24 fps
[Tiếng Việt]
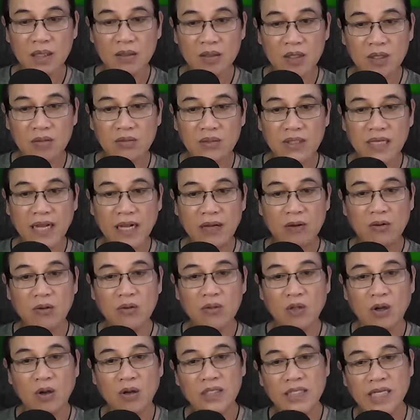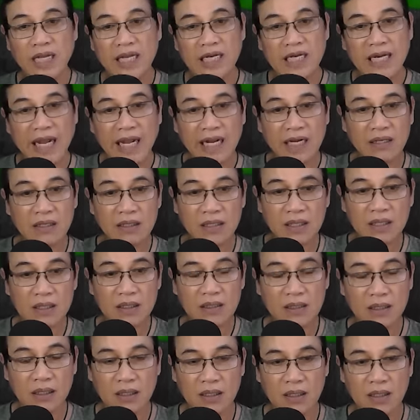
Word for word: lúc nào cũng tỏ ra đáng thương.